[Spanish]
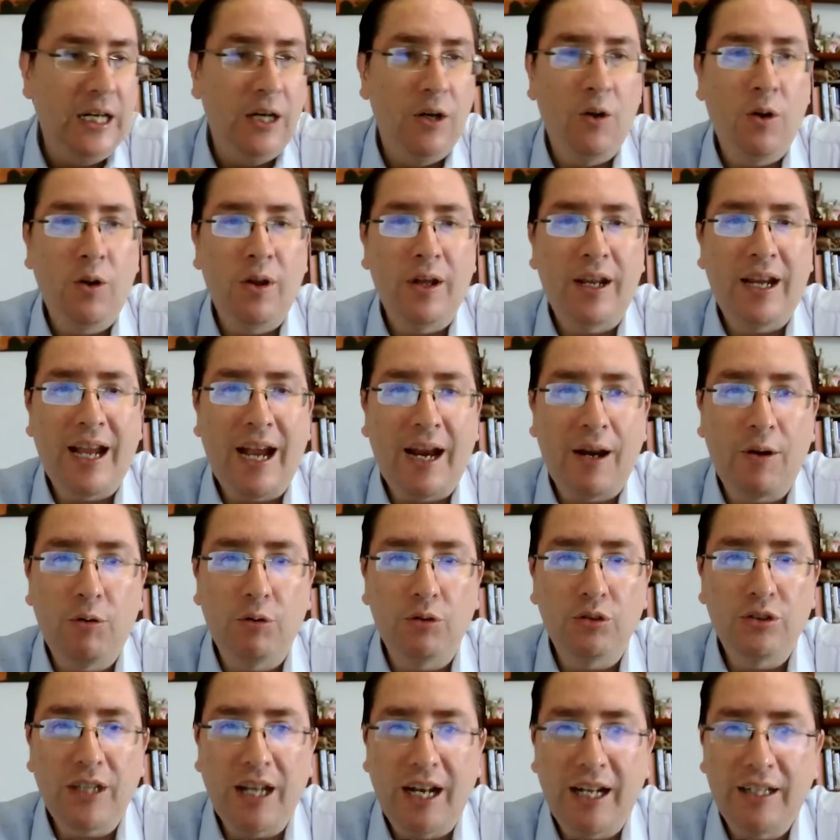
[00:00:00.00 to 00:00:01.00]
luego de que
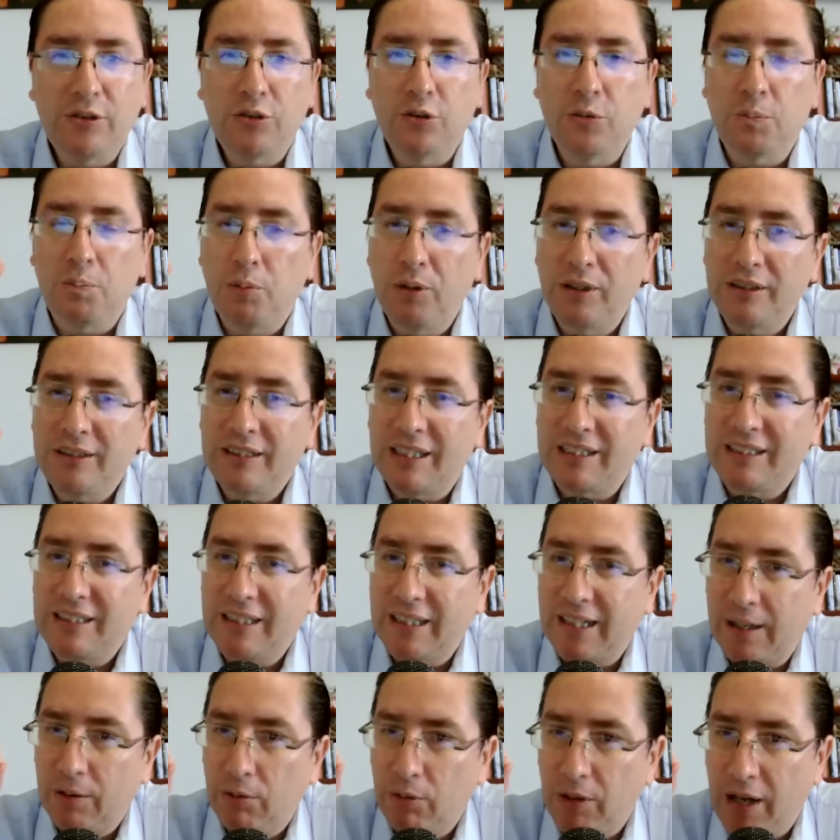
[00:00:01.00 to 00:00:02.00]
acusaran supuestas
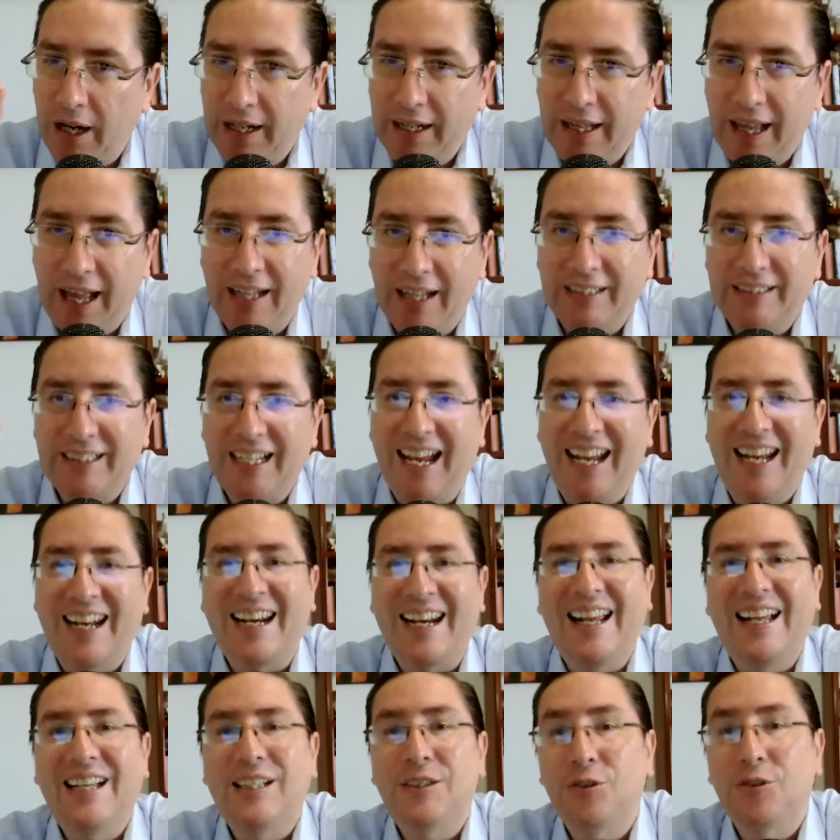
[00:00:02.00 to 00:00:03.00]
irregularidades en
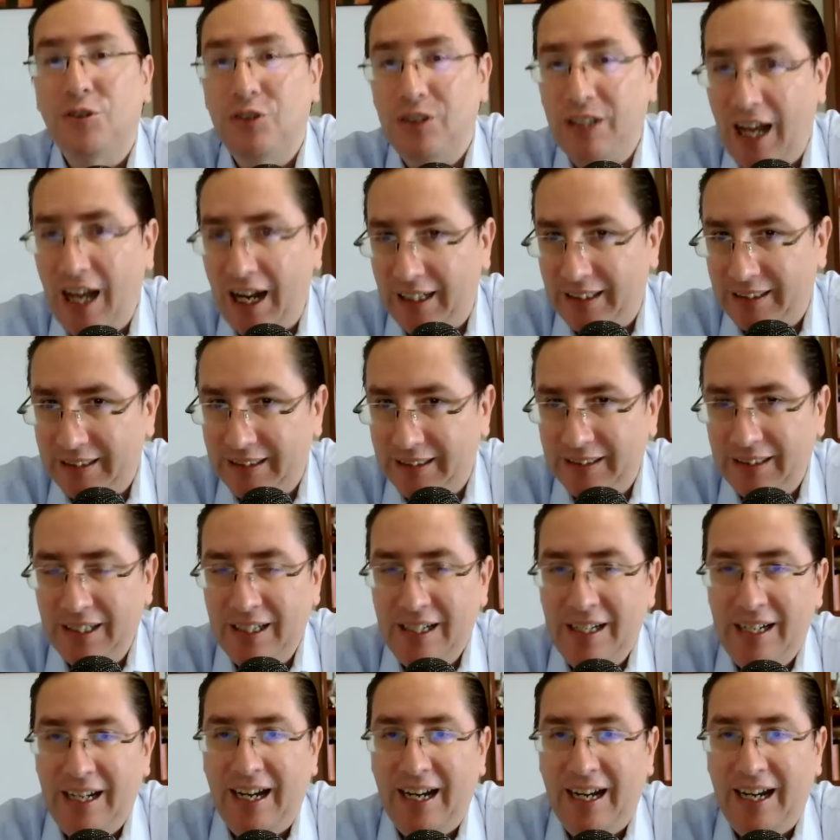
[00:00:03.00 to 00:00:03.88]
redes sociales,